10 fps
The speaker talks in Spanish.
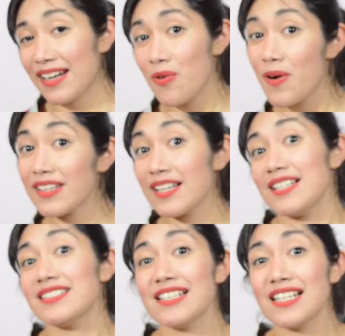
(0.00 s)
Recuerden
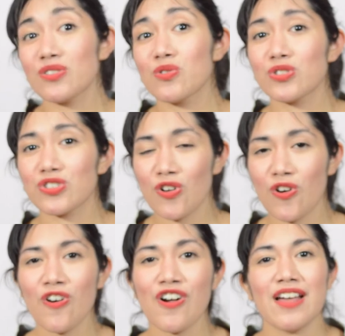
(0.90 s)
que si les
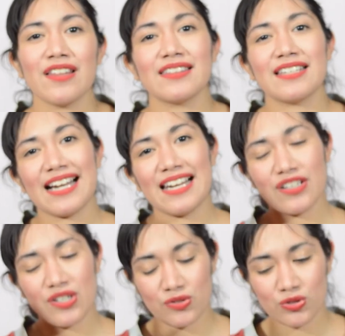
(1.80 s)
gustó,
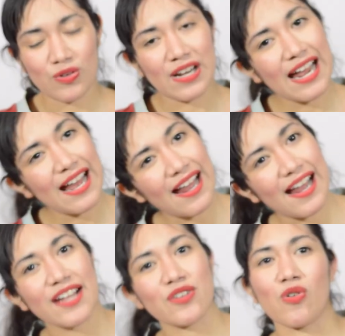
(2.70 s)
regálenos un like,